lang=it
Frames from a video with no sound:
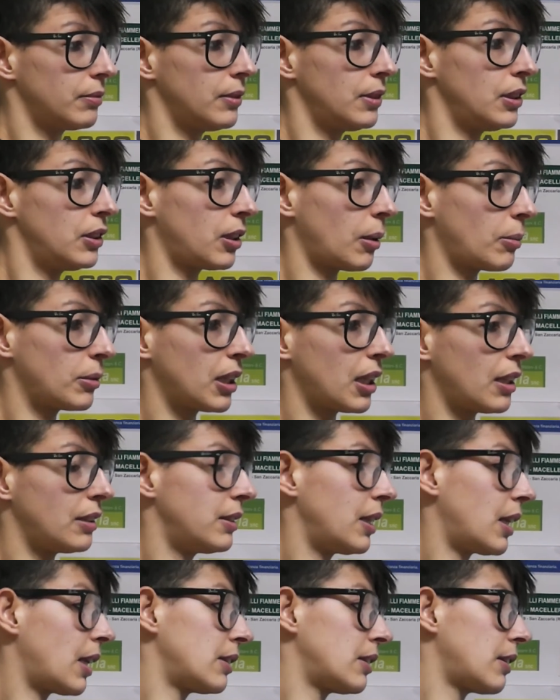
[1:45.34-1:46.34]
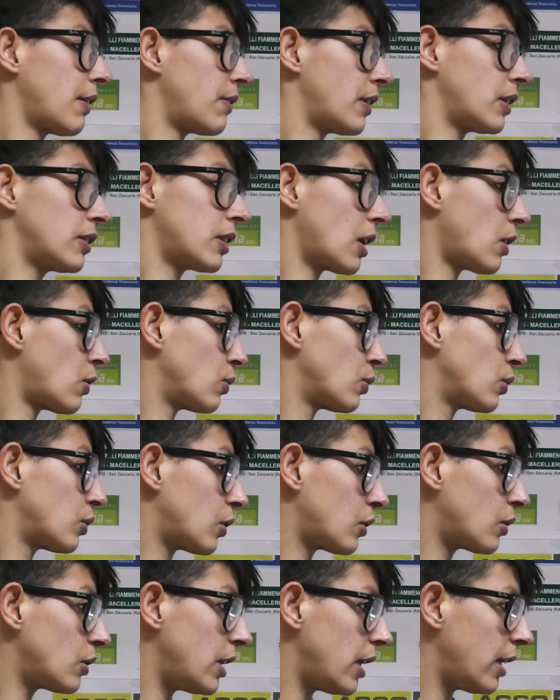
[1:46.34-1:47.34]
diciamo, dal diretto avversario non
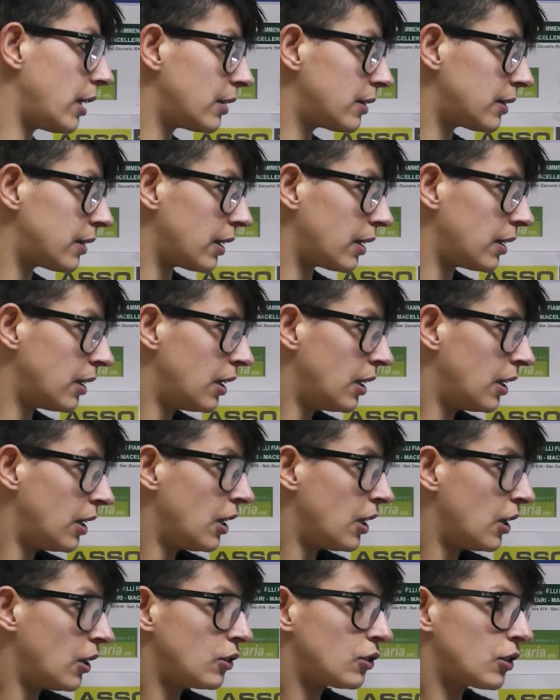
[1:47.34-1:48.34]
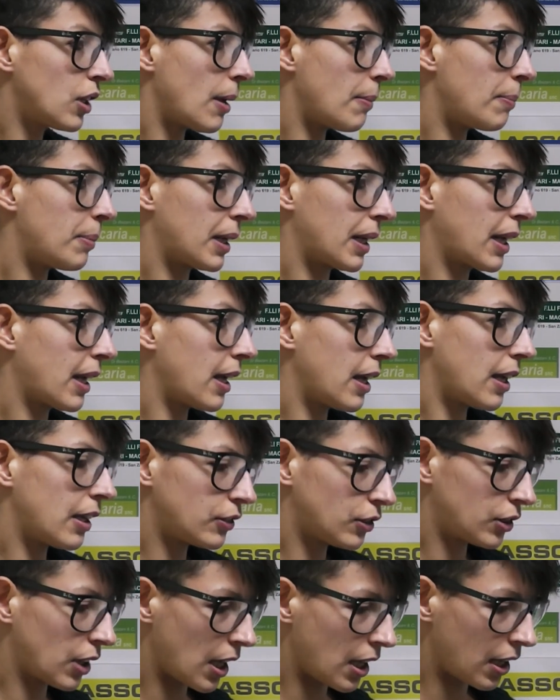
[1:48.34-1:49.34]
sono niente cioè perché
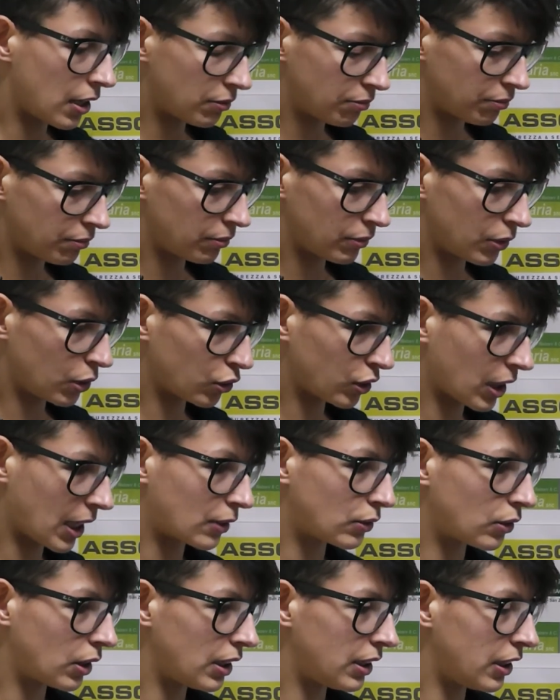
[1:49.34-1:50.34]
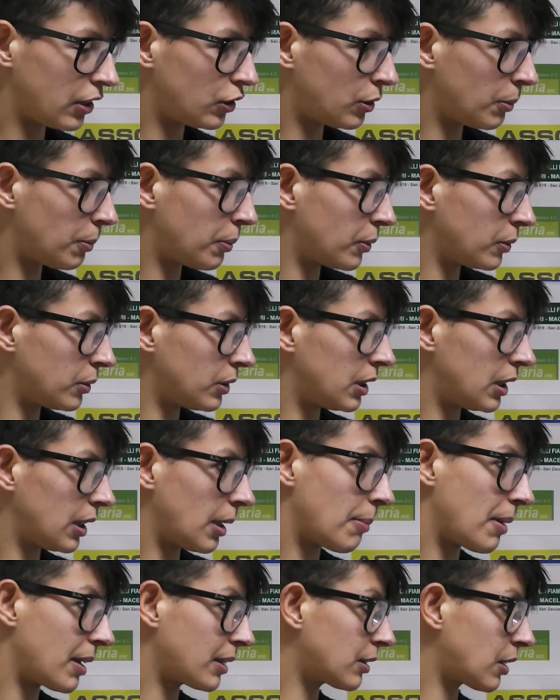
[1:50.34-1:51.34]
c'è lo scarto di 10 punti, ne
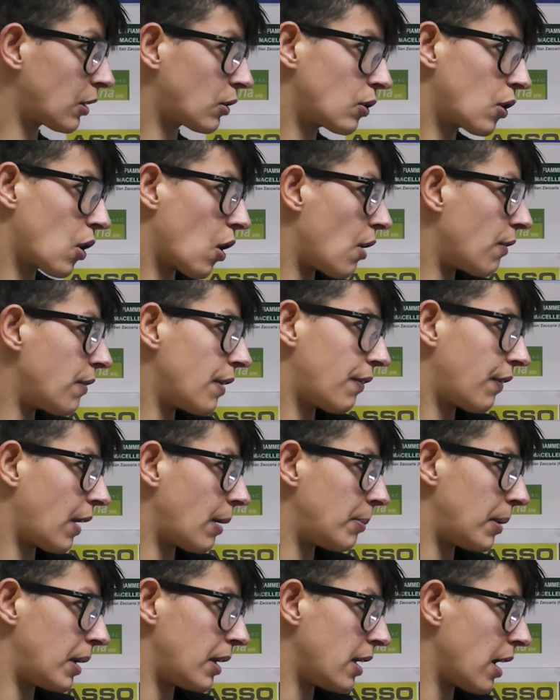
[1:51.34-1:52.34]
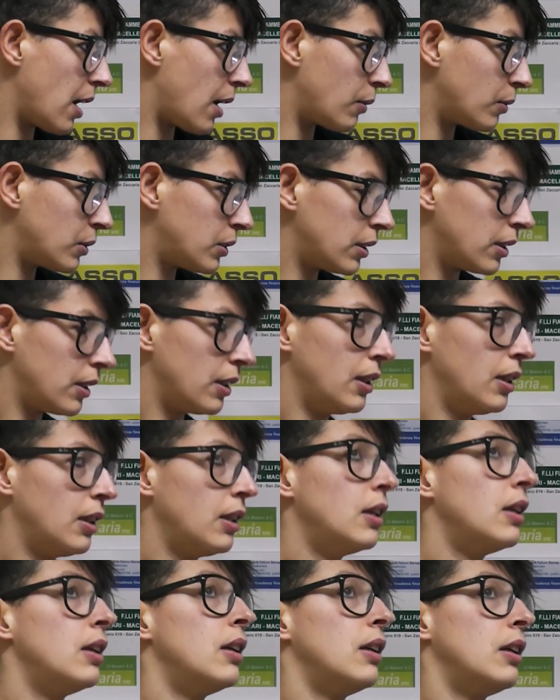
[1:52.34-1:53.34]
bastano 9 e fai play out.
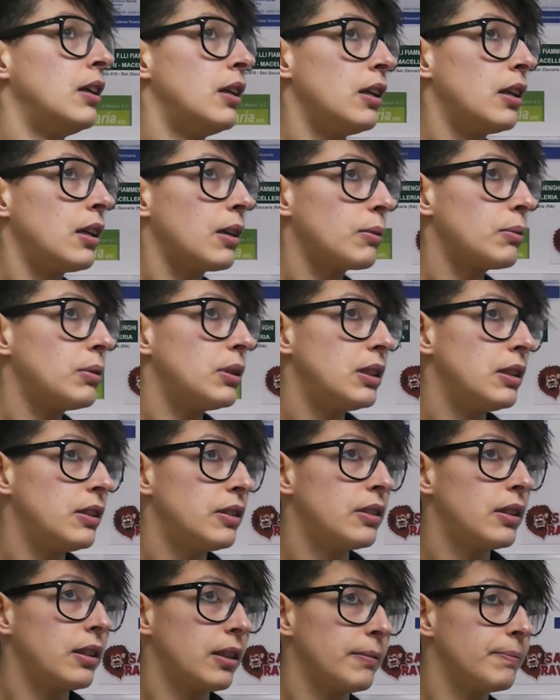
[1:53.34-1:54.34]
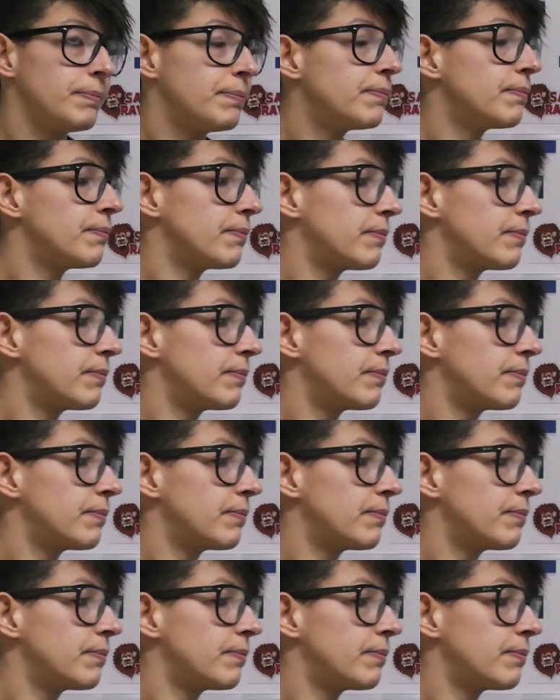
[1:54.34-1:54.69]
Quindi sì.